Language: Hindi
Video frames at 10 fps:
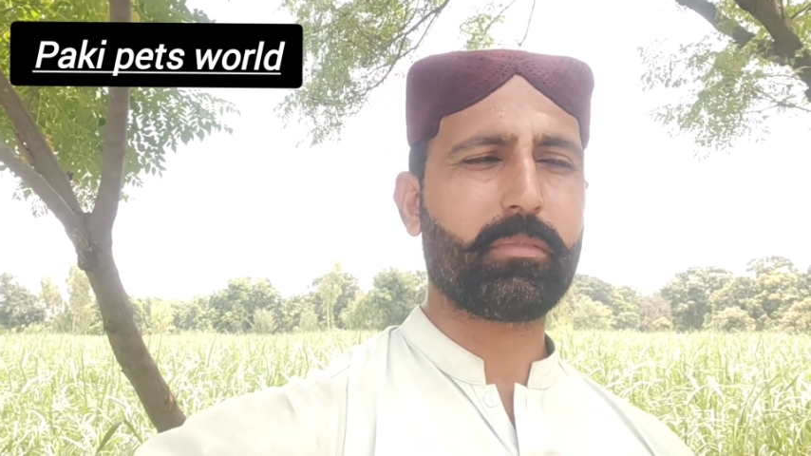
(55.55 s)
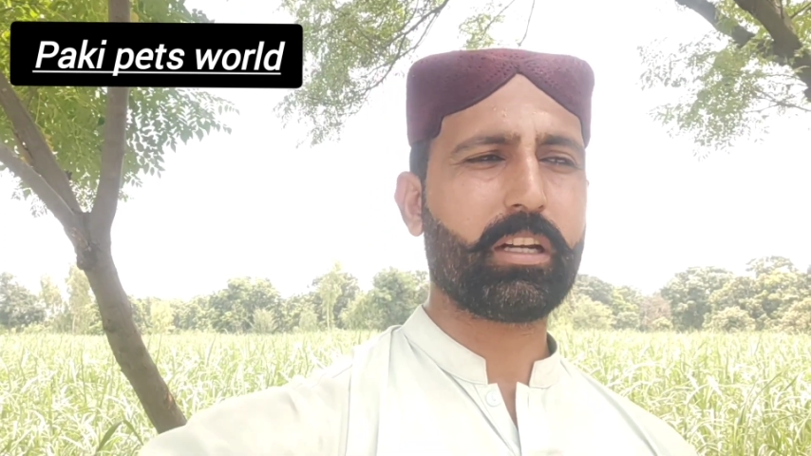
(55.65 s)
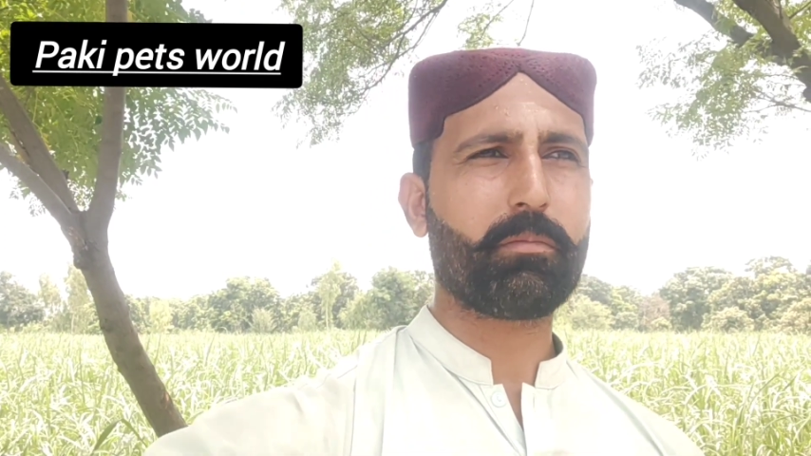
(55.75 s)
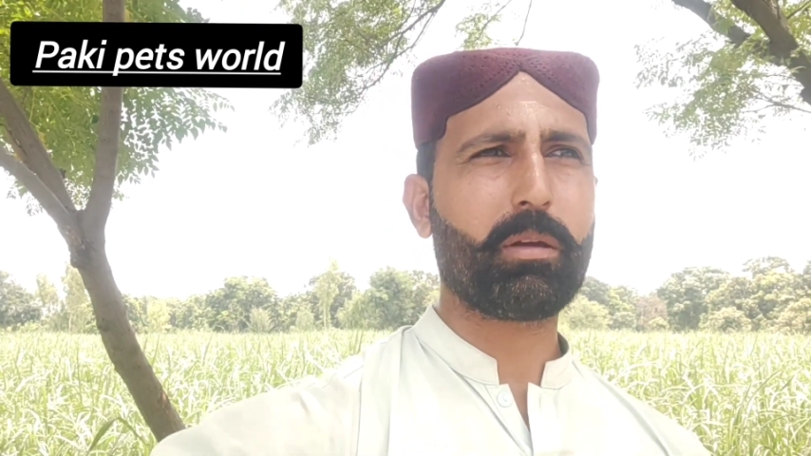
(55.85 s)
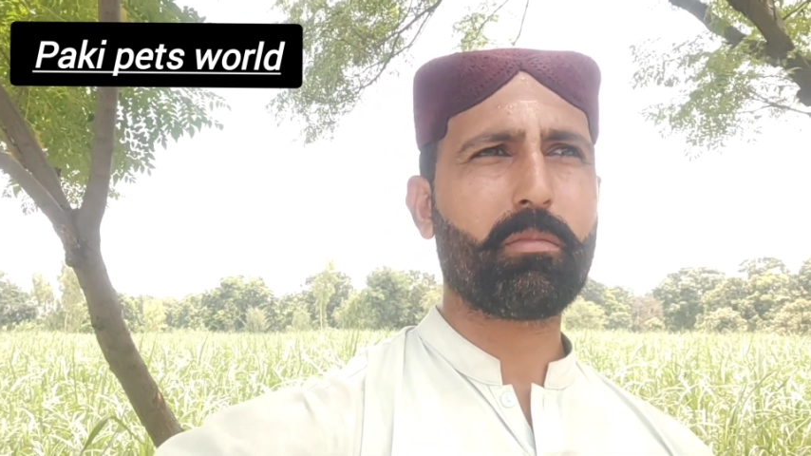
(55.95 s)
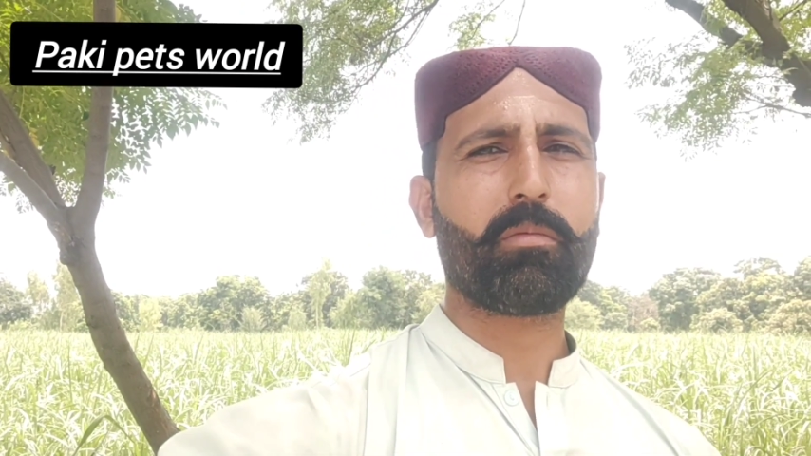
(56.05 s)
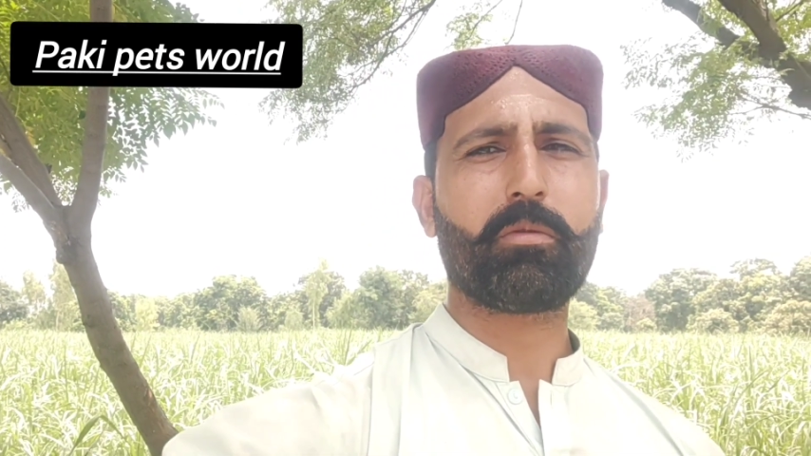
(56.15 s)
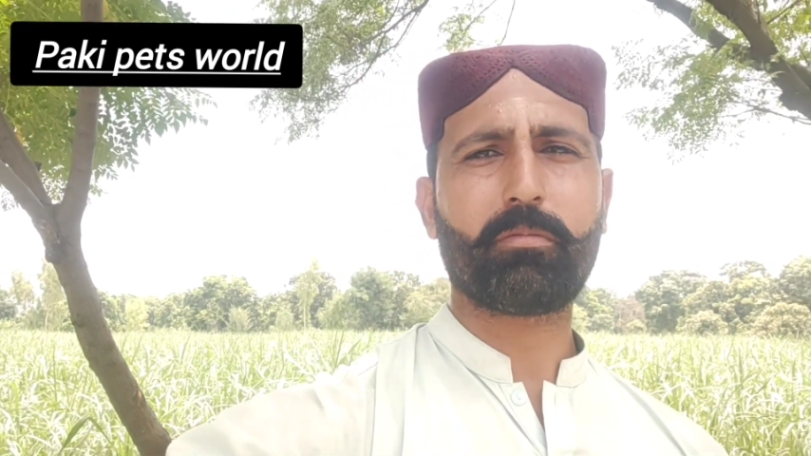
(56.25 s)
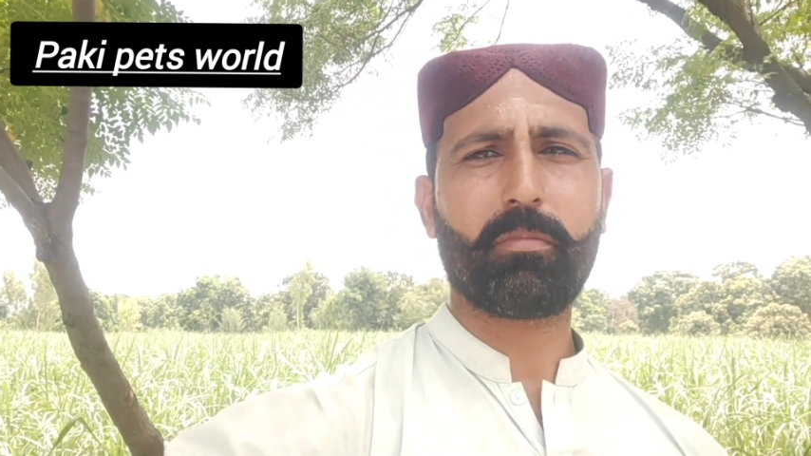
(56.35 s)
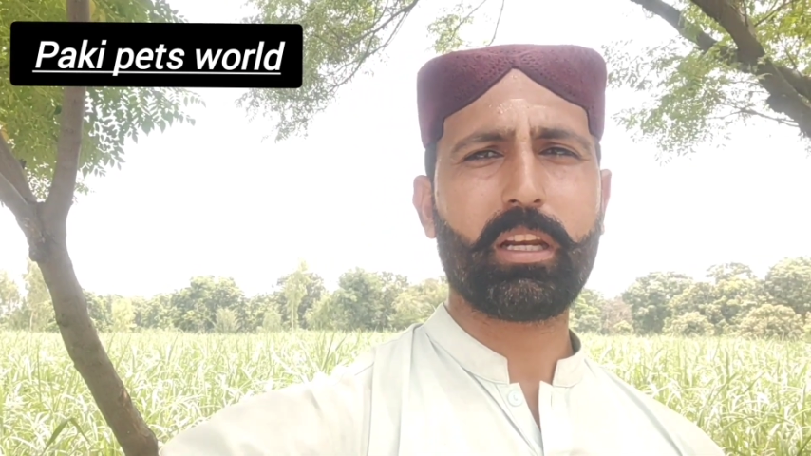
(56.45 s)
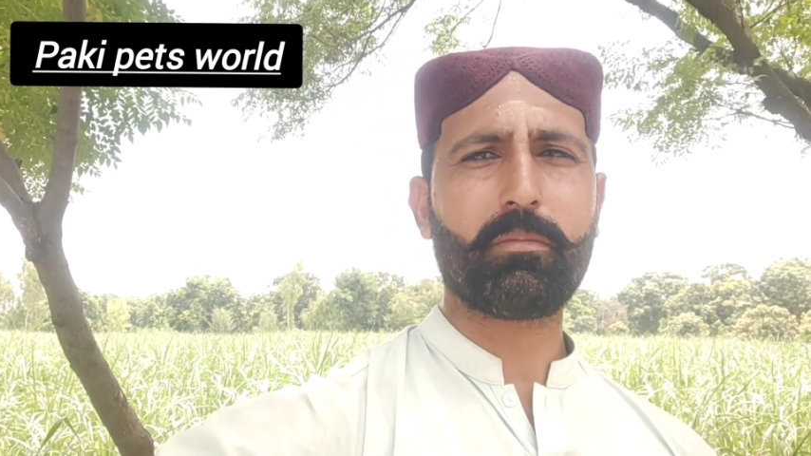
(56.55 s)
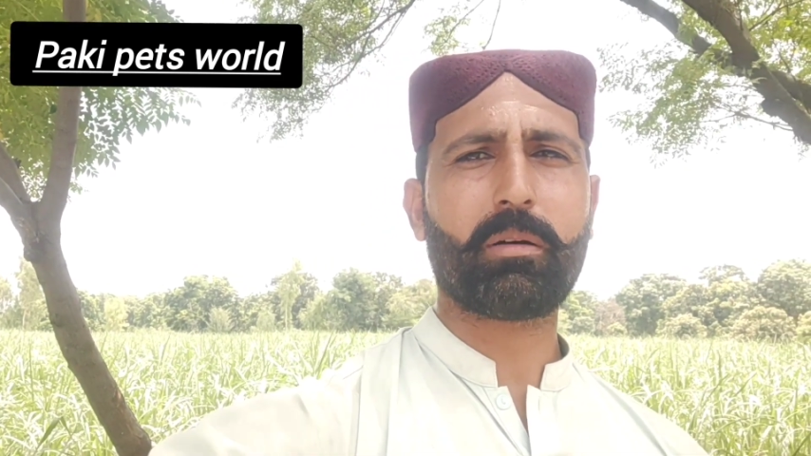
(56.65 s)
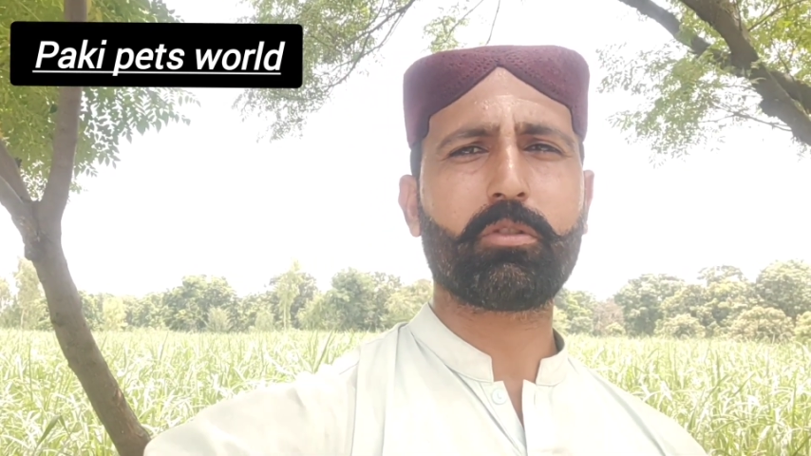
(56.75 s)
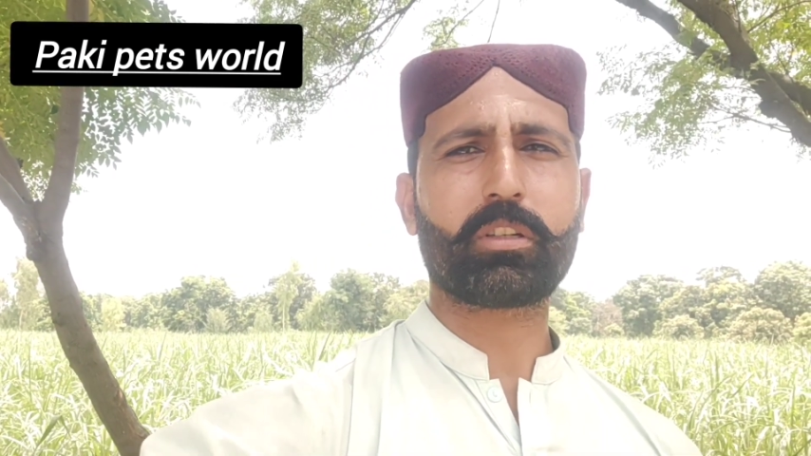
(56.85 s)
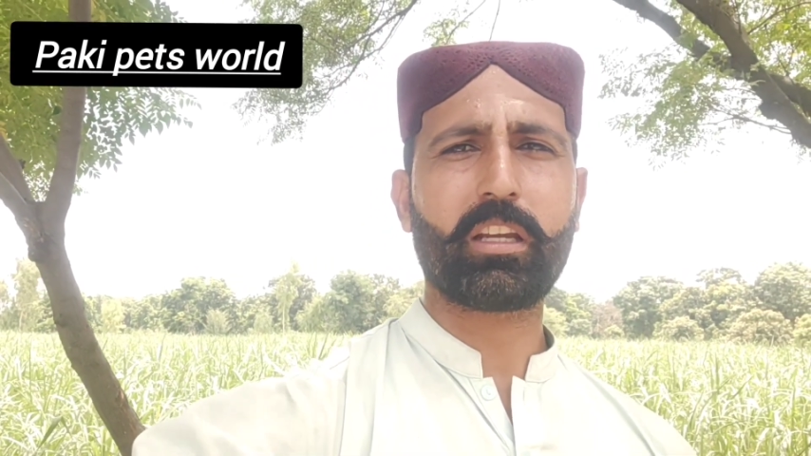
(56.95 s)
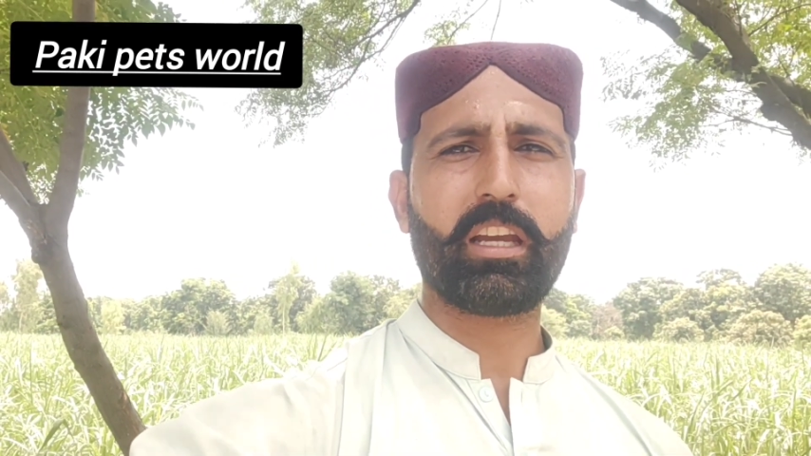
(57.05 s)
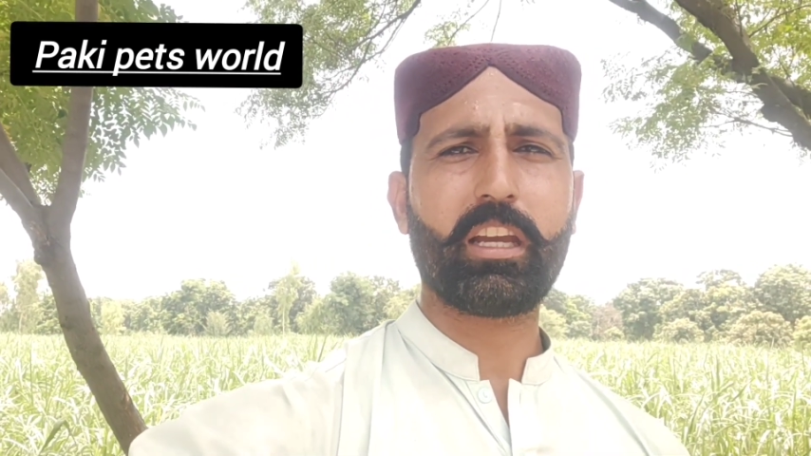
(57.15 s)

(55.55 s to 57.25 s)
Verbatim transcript: यानी मिनिमम मिनिमम उसकी